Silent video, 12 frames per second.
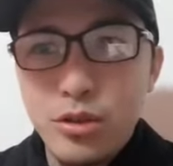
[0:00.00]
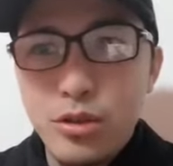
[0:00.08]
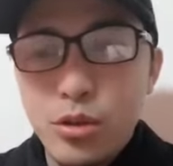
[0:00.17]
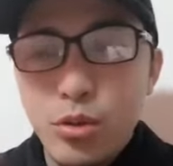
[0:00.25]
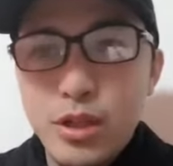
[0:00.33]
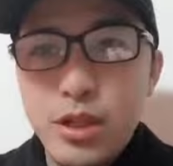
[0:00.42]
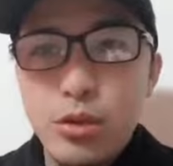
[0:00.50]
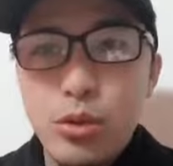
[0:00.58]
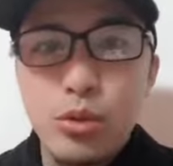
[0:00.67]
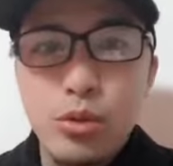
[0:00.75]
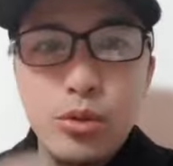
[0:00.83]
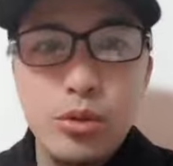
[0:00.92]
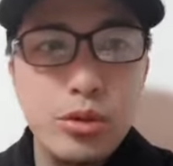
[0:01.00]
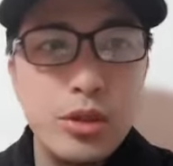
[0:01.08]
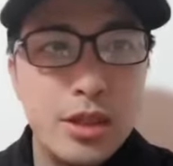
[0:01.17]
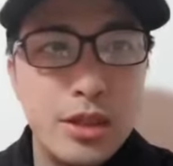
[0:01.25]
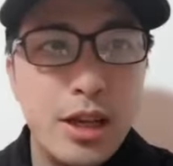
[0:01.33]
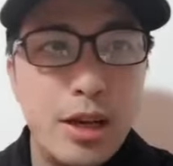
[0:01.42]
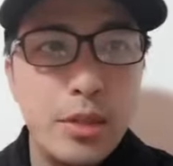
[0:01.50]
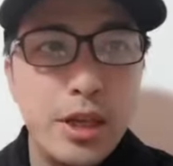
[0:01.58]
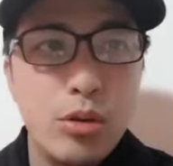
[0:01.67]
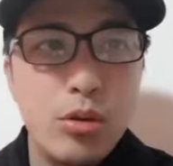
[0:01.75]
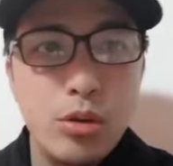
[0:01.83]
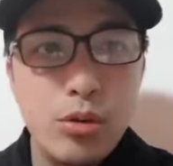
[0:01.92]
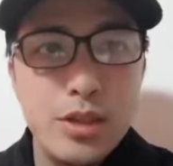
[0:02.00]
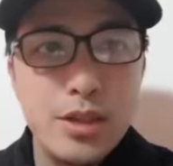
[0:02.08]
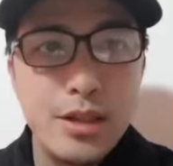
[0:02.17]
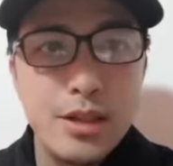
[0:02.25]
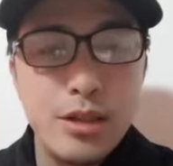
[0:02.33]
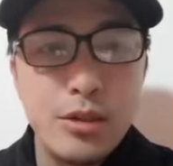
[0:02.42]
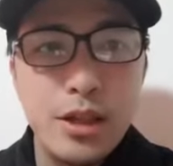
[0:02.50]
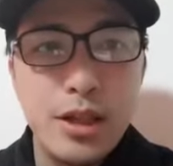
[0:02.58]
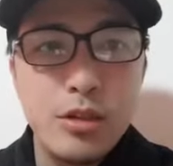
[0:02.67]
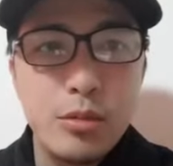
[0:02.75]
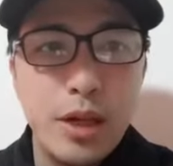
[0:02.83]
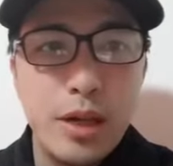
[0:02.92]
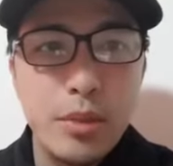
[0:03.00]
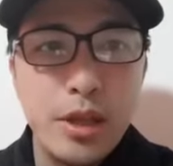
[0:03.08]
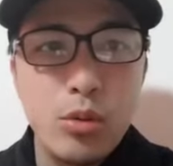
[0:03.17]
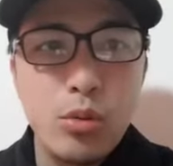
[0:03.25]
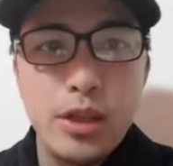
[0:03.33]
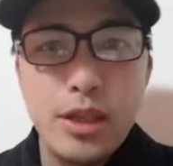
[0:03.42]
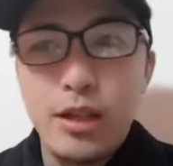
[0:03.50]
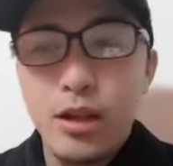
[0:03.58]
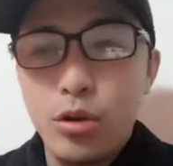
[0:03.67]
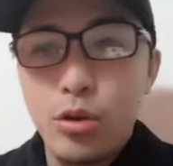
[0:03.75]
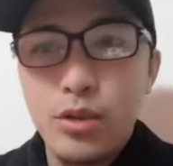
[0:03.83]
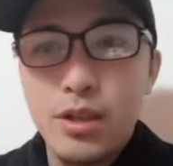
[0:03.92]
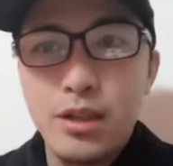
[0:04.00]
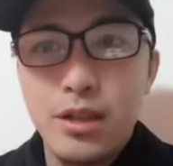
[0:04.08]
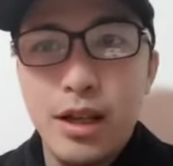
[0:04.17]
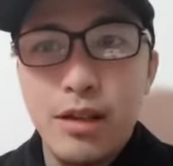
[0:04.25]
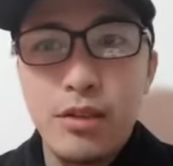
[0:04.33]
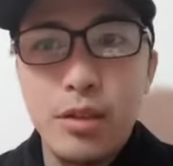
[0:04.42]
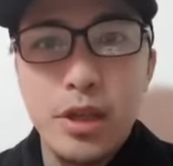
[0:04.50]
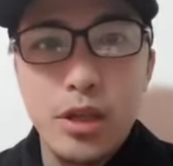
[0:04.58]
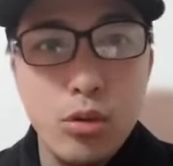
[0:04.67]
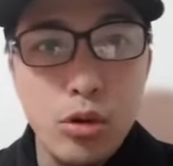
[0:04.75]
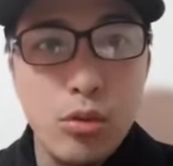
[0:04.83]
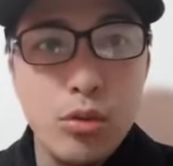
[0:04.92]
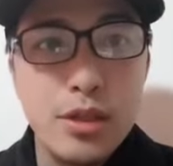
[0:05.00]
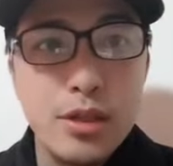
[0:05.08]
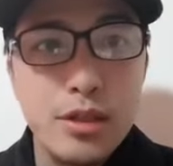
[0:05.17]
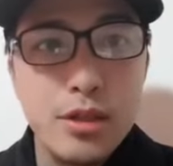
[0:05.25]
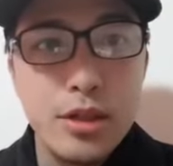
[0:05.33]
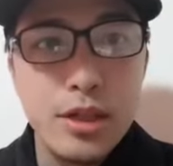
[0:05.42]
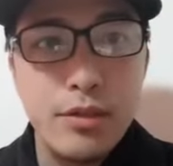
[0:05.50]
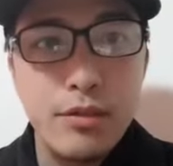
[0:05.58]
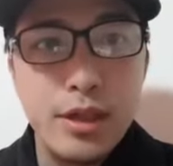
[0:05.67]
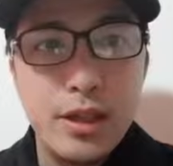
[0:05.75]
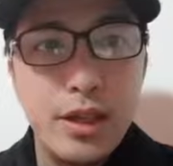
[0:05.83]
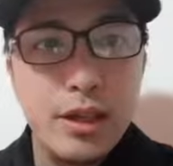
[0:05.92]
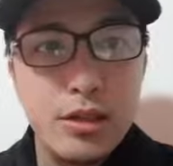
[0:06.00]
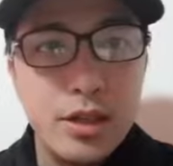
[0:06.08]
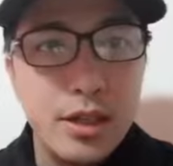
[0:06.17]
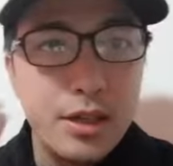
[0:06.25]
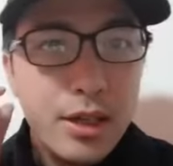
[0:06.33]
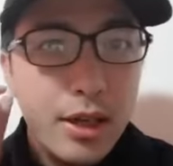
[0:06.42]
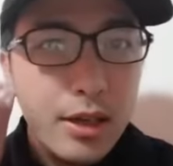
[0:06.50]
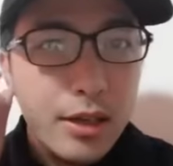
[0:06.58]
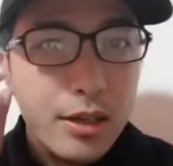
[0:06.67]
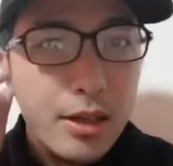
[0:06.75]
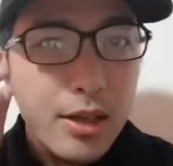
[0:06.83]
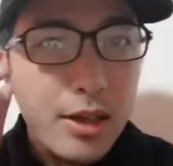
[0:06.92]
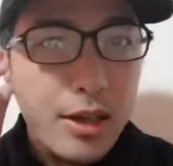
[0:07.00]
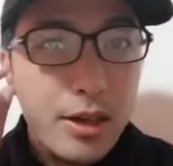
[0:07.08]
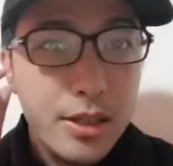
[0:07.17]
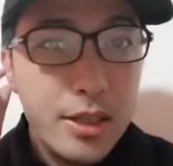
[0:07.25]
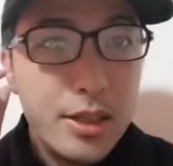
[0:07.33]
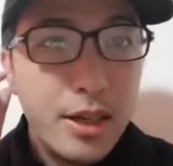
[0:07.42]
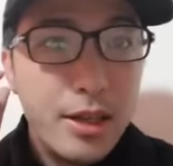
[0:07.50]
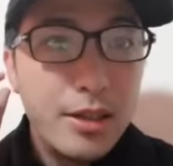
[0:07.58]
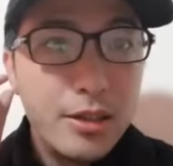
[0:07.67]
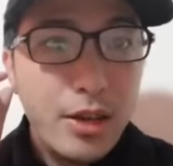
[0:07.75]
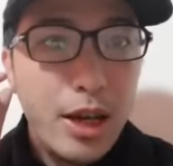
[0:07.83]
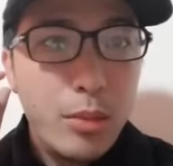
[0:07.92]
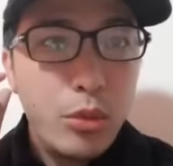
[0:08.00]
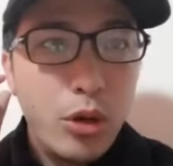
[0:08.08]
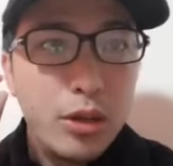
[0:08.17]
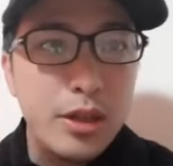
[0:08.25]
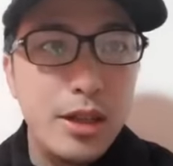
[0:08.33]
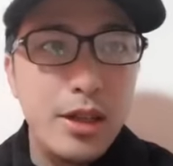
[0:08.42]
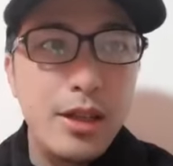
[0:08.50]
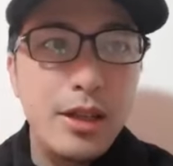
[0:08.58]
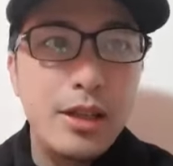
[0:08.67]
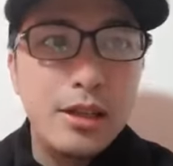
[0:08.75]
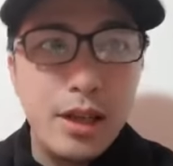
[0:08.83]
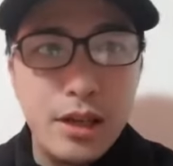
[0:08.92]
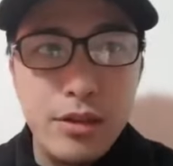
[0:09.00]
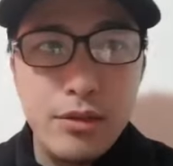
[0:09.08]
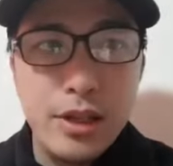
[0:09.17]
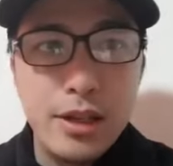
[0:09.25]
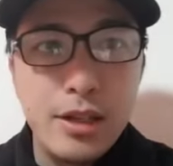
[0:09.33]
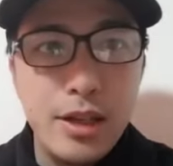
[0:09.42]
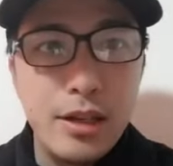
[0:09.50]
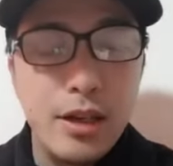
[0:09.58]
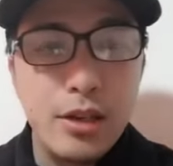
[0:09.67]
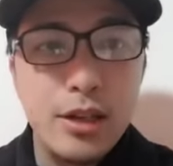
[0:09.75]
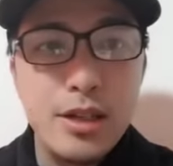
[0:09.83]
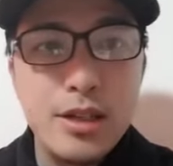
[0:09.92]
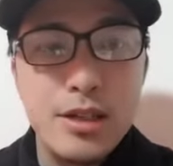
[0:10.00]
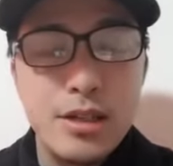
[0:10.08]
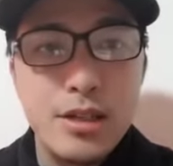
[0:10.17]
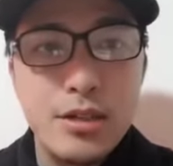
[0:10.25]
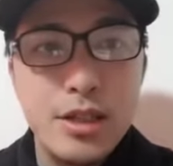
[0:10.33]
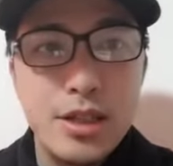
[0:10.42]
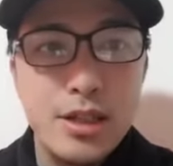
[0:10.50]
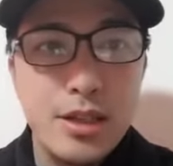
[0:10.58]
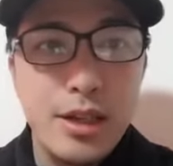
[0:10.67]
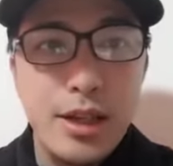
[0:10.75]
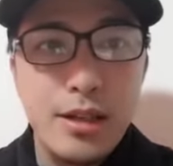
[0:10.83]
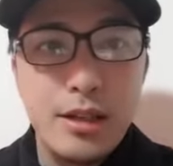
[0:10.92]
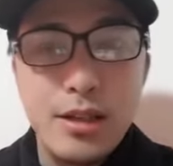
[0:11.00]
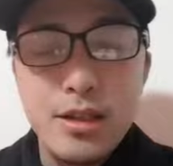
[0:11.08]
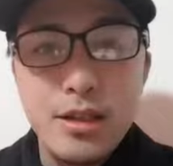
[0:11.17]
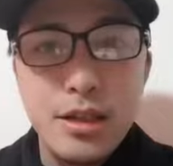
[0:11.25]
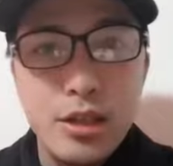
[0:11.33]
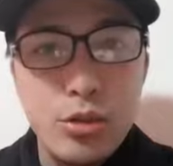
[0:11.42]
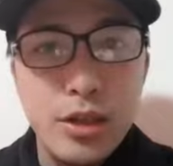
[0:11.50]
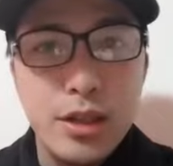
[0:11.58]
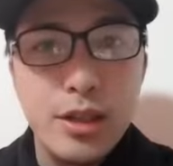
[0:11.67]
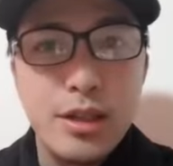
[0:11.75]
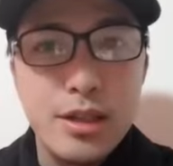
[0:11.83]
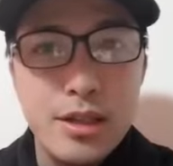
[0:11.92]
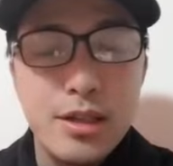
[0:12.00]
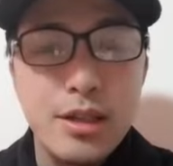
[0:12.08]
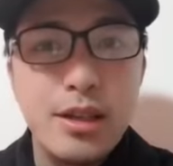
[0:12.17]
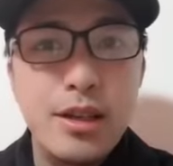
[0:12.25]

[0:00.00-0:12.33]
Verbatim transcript: 重新执掌苹果公司的时候，他就把苹果电脑公司改为苹果公司，就是因为他要生产那个耳机了，就 iPod。他认为电脑的历史只有几十年，但是音乐的历史